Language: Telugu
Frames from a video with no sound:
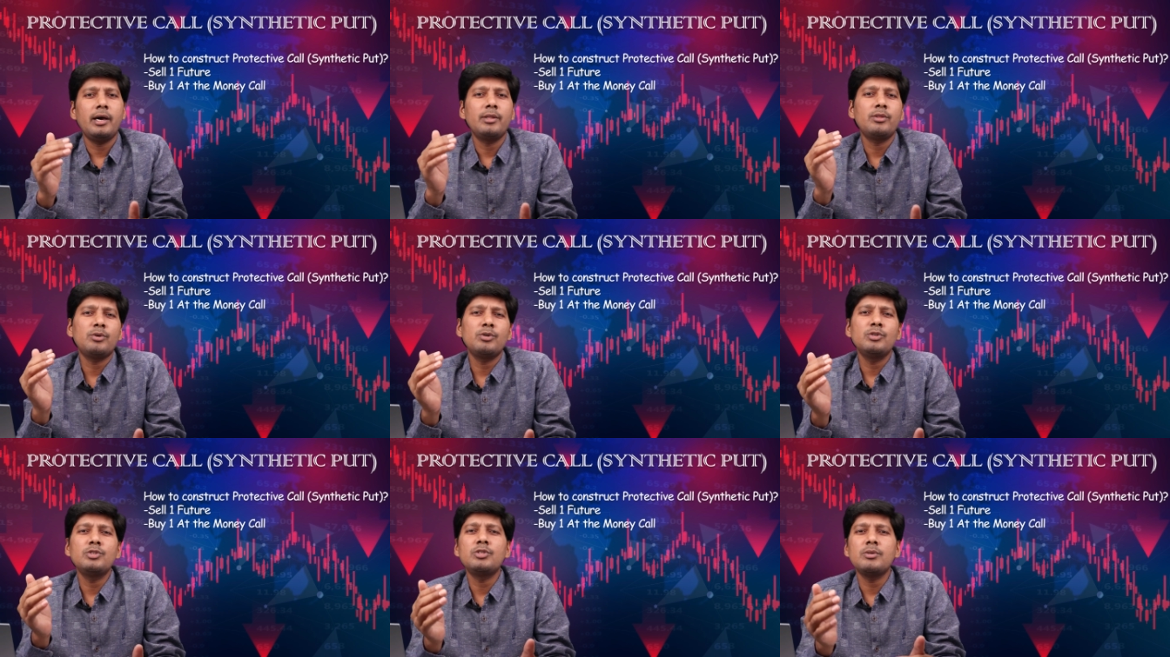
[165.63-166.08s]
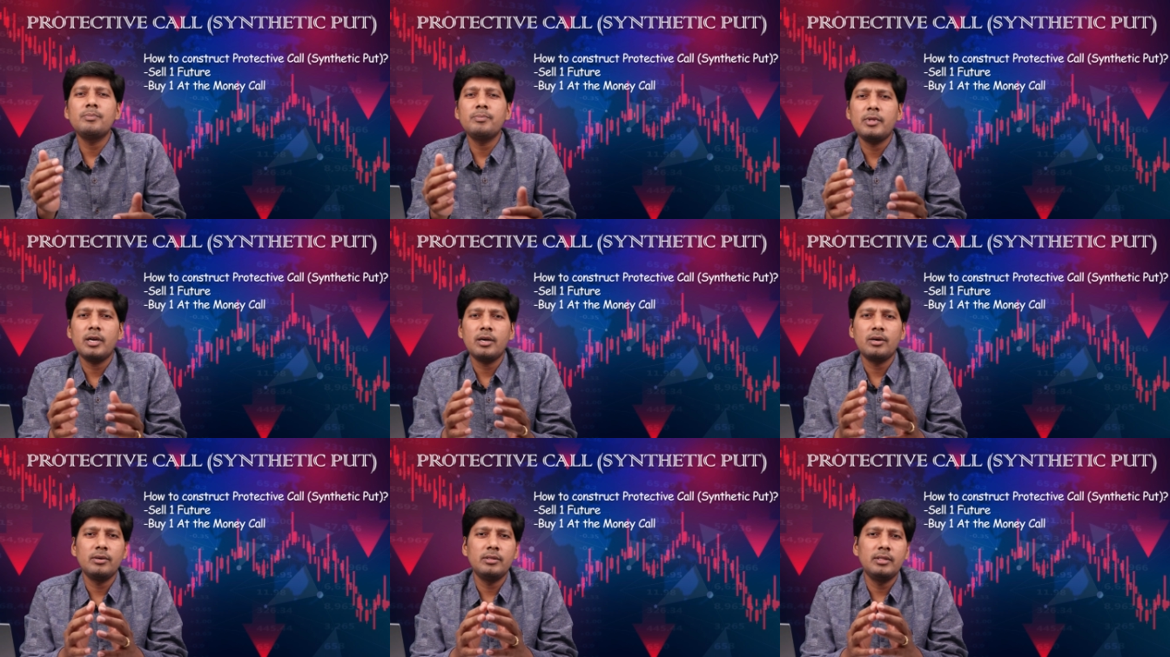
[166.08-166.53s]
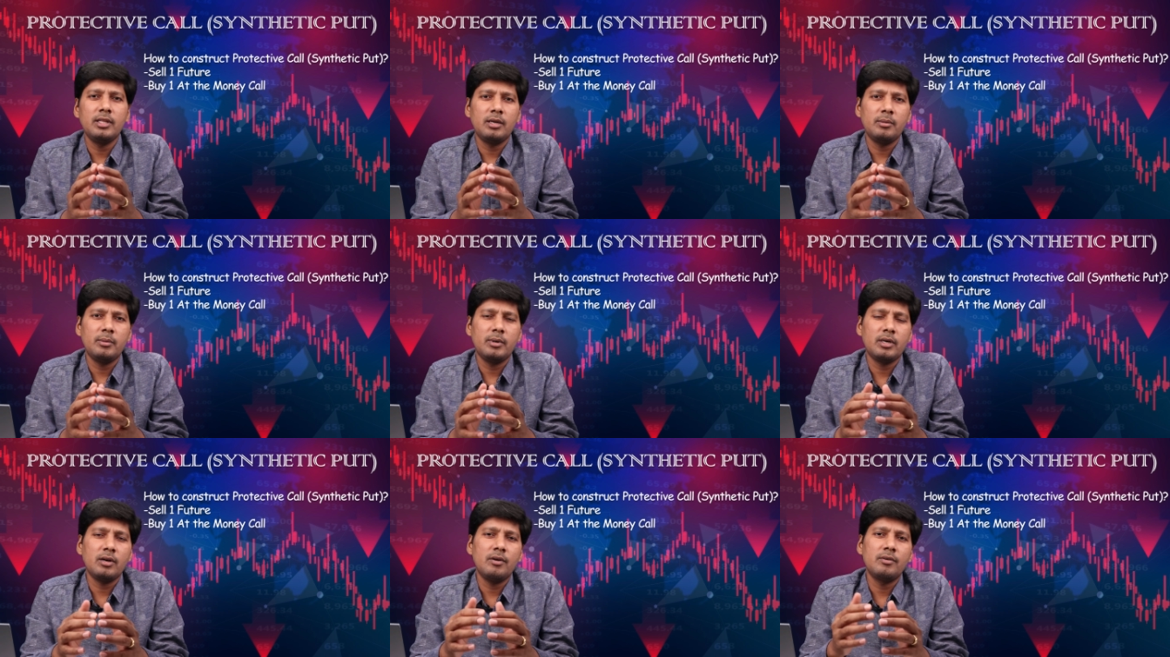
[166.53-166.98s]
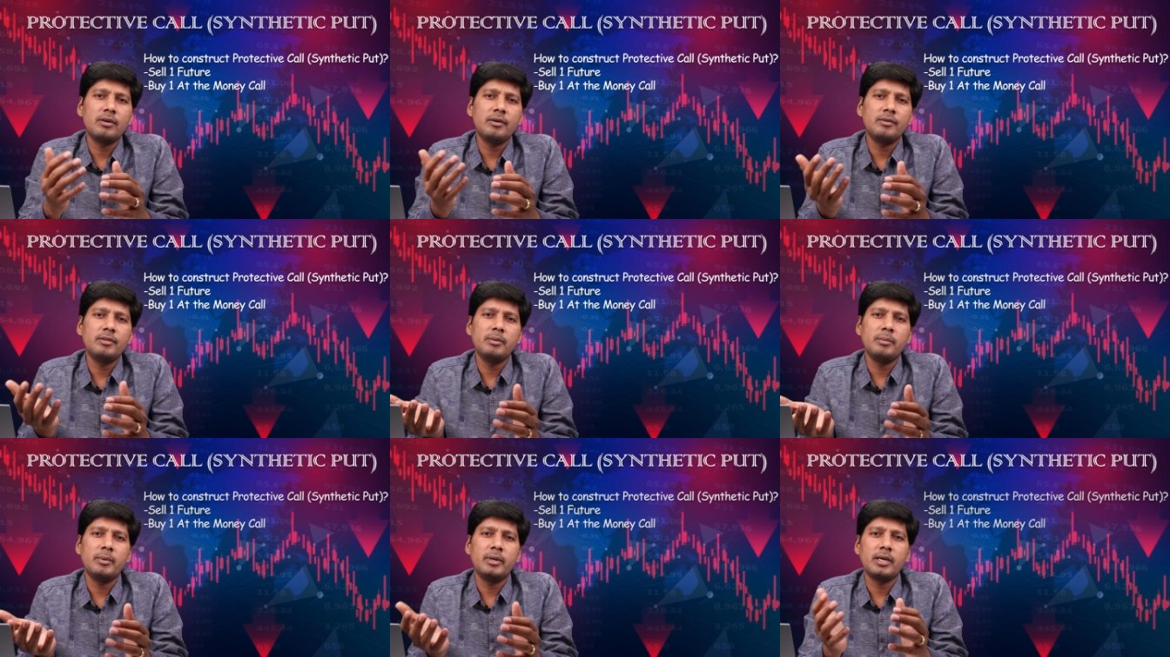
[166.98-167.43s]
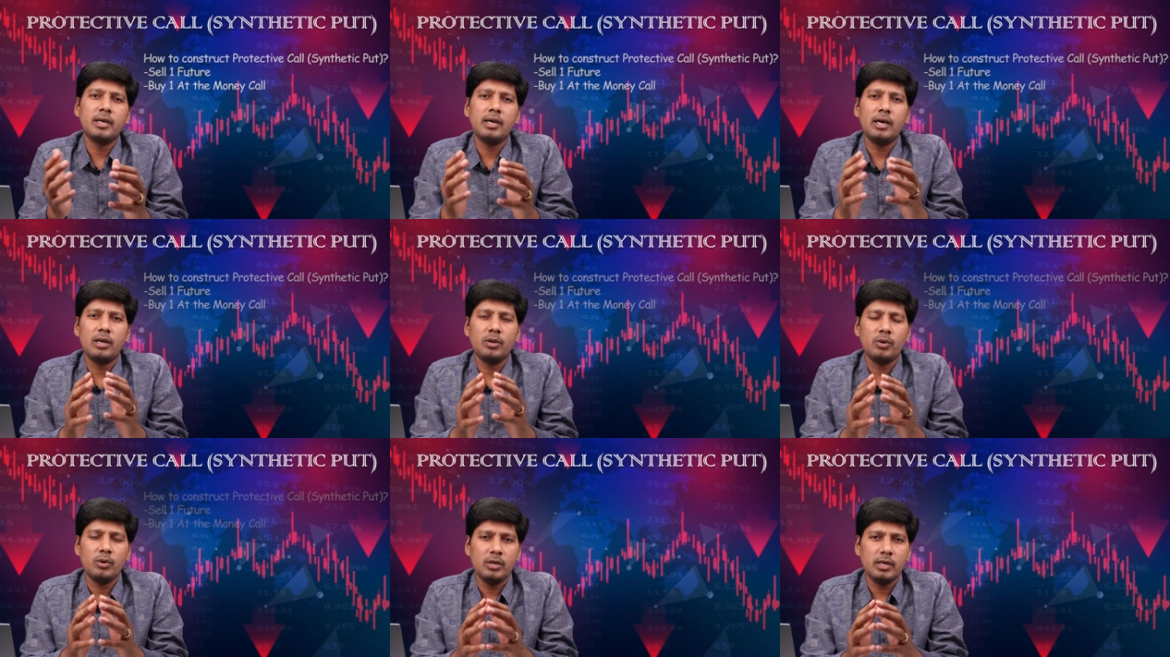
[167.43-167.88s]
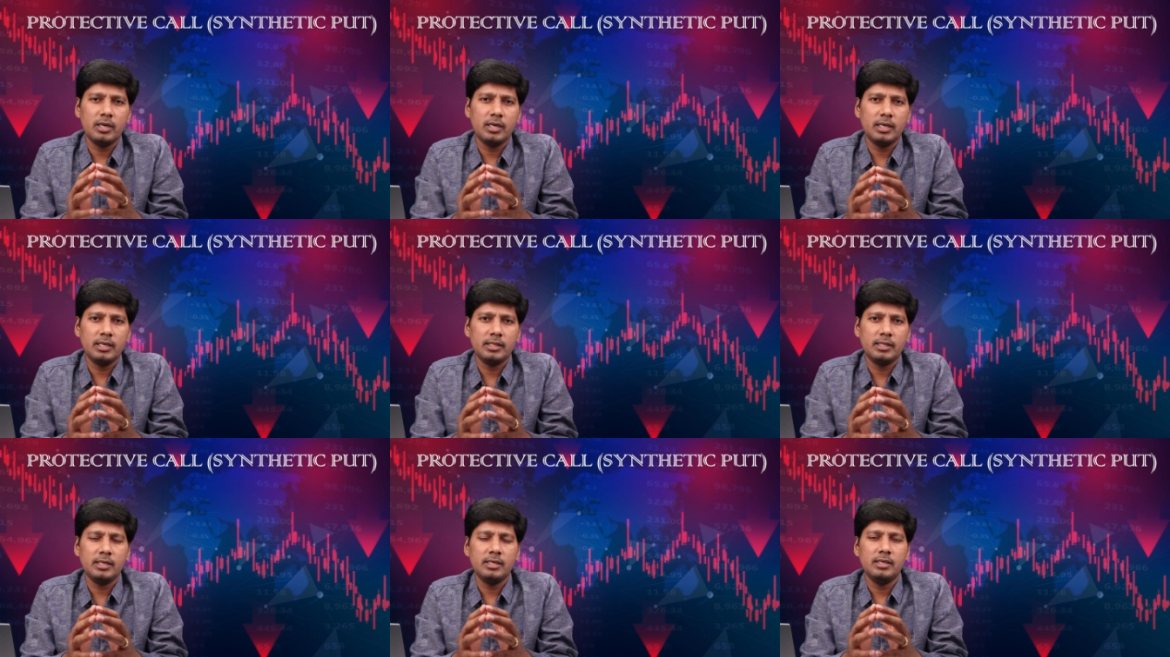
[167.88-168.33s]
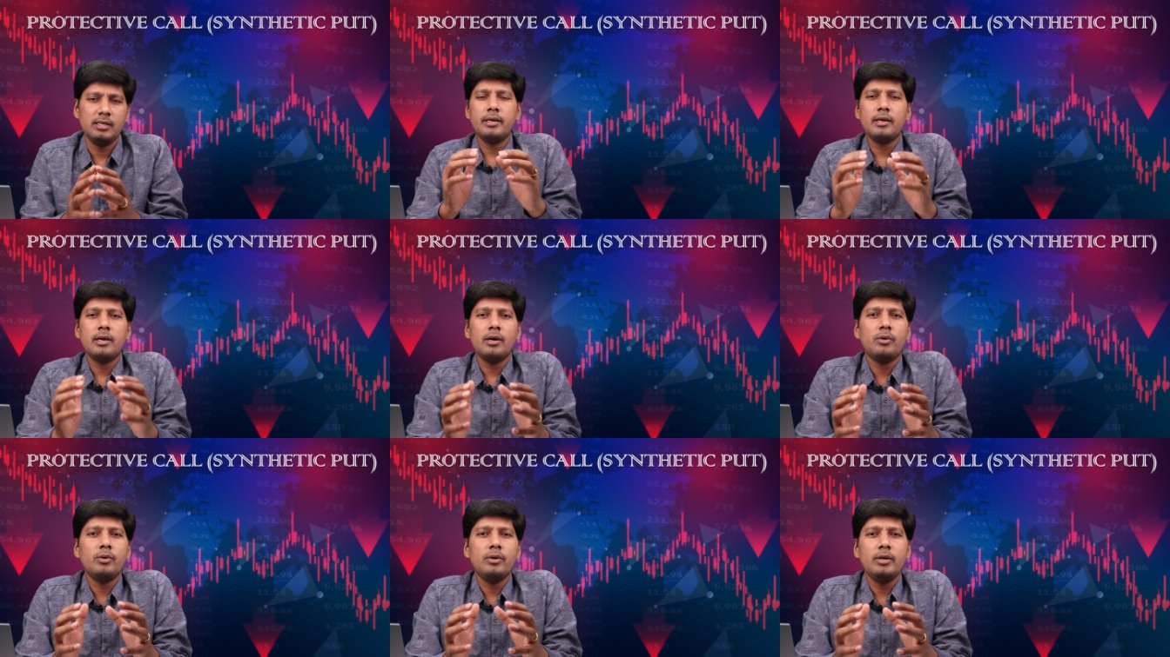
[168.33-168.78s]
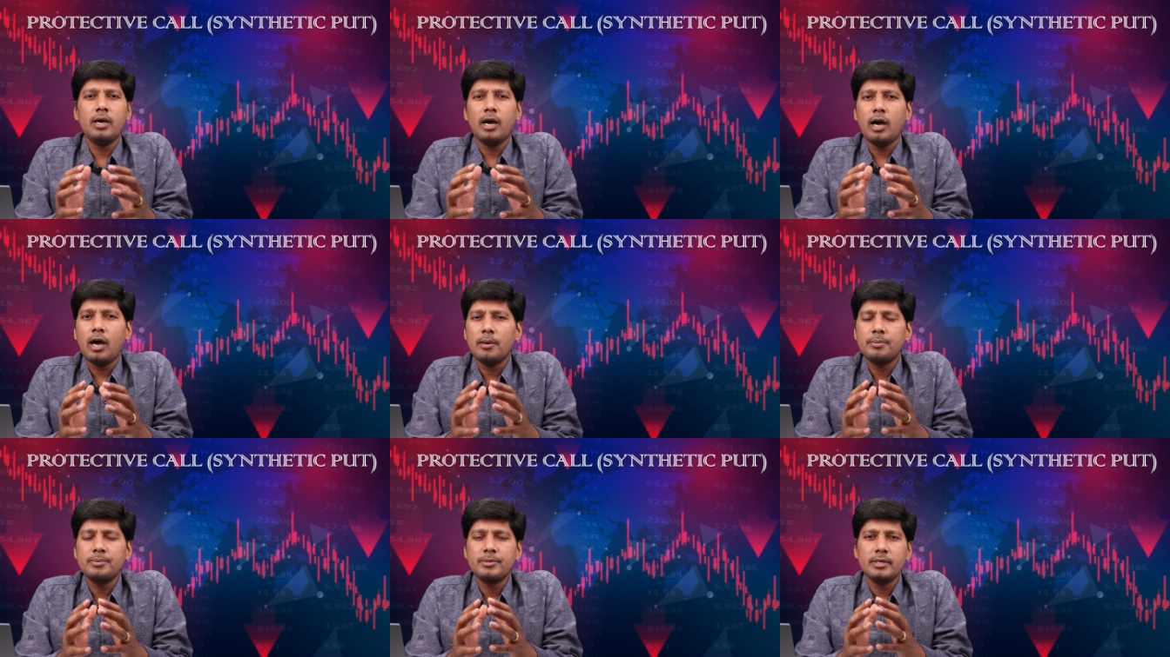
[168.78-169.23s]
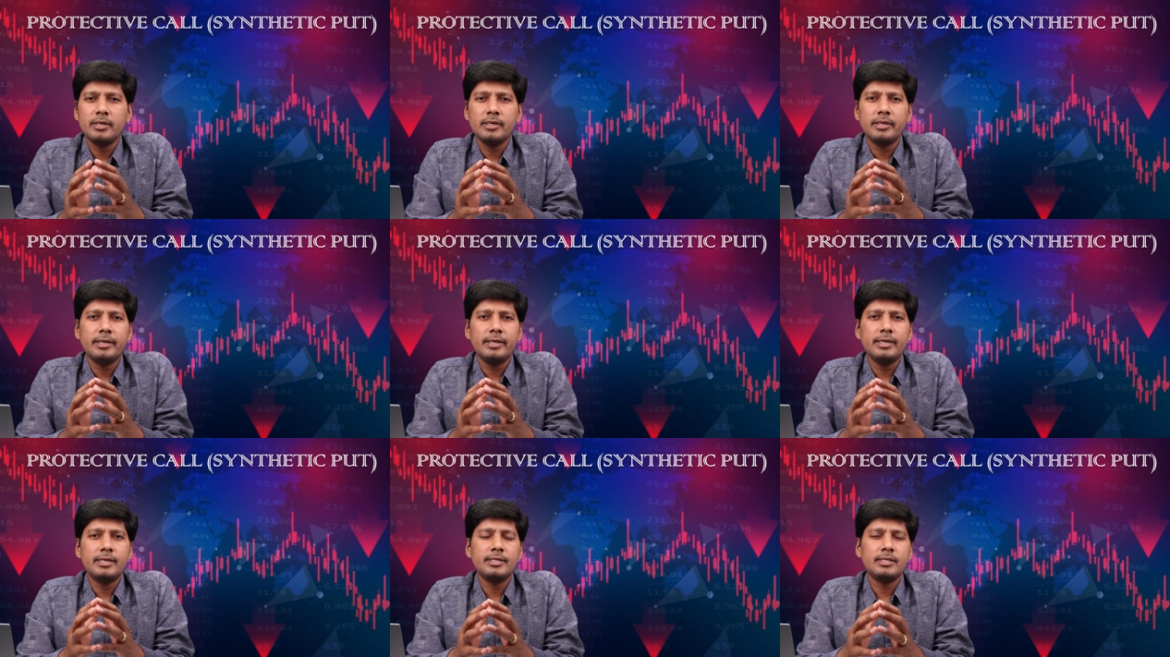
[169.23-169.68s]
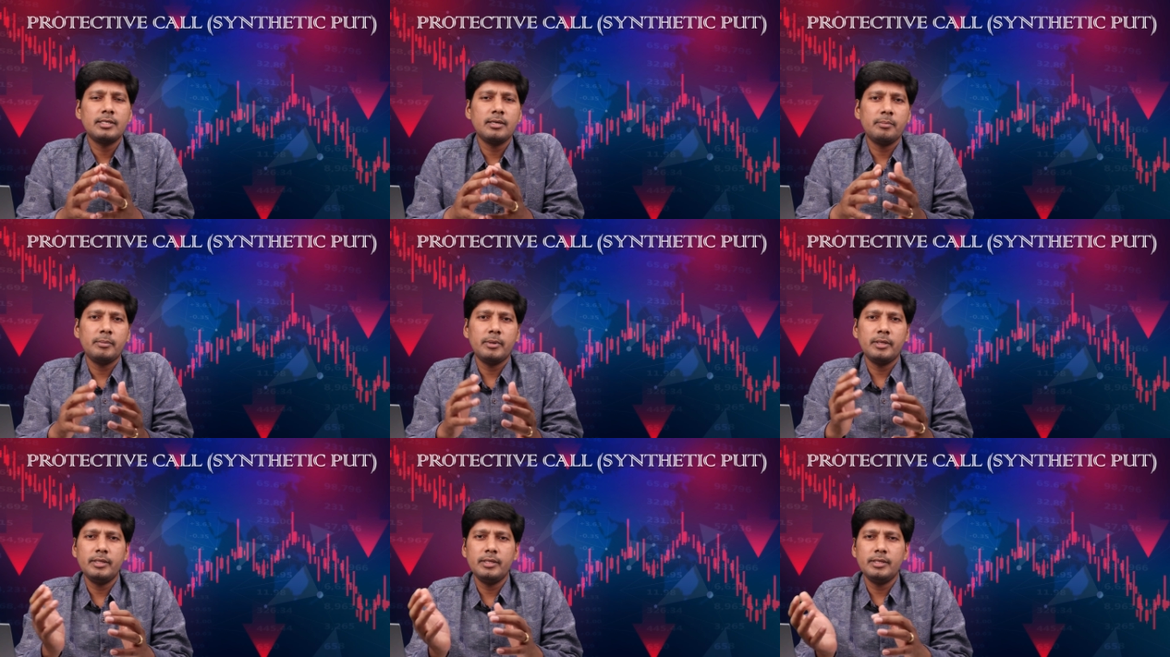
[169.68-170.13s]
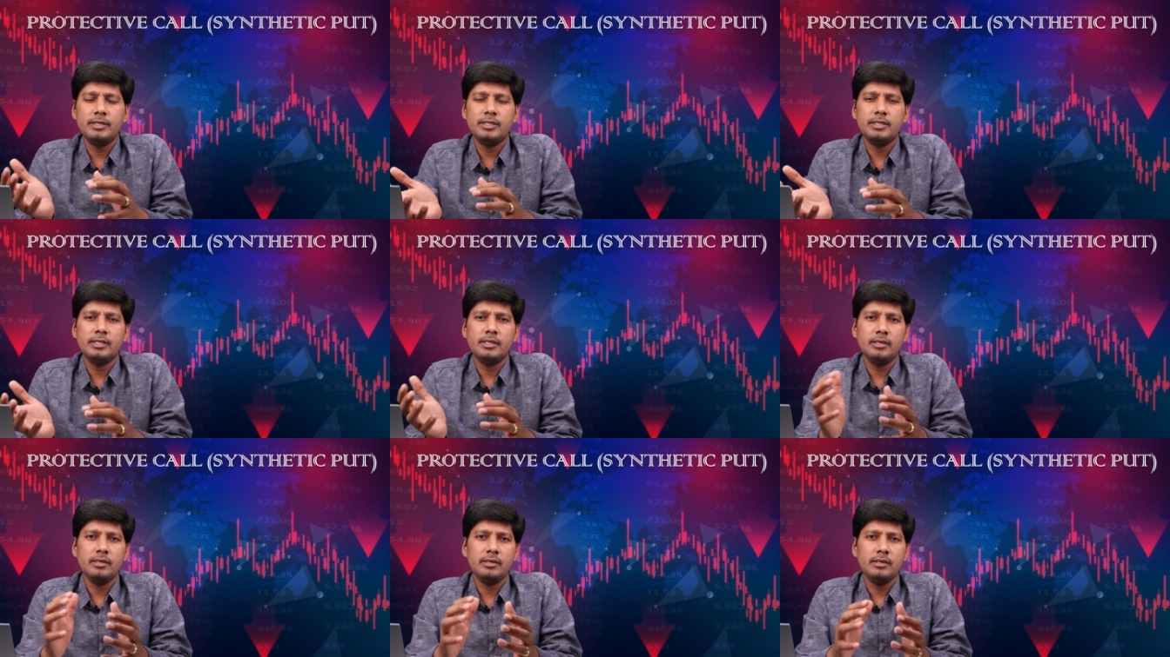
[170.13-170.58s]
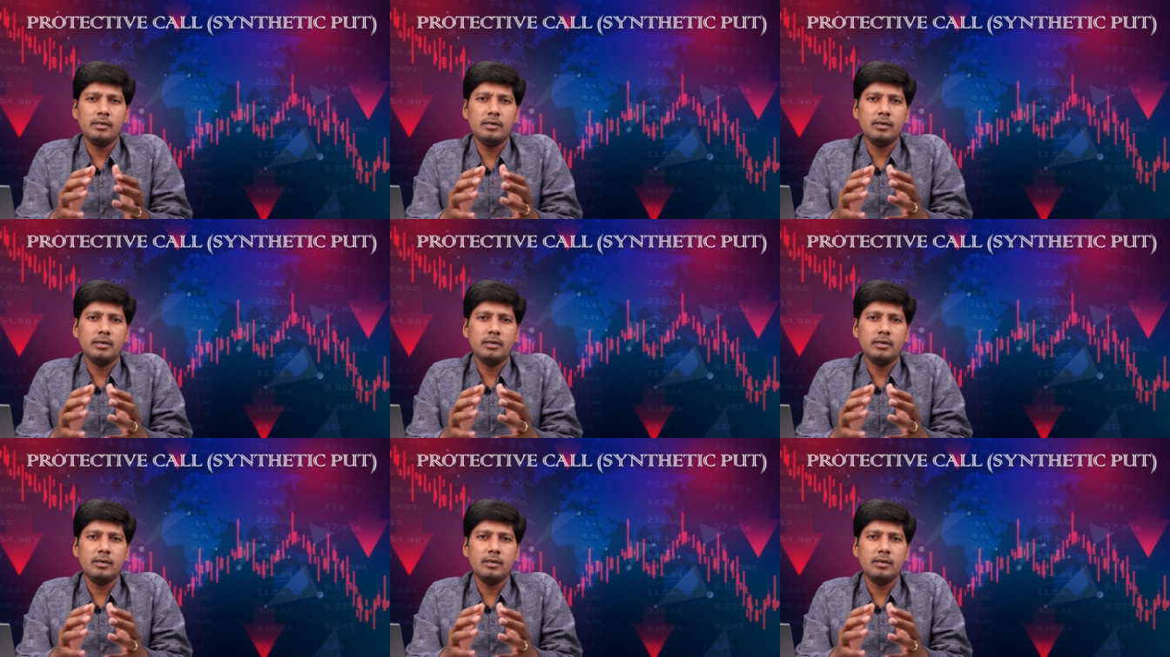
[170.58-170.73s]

అది కొంచెం తగ్గుద్ది అనమాట అవుట్ ఆఫ్ ది మనీ కాల్ కొన్నట్టయితే ఇంకా కొన్ని ఆప్షన్ గ్రీక్స్ సంబంధించి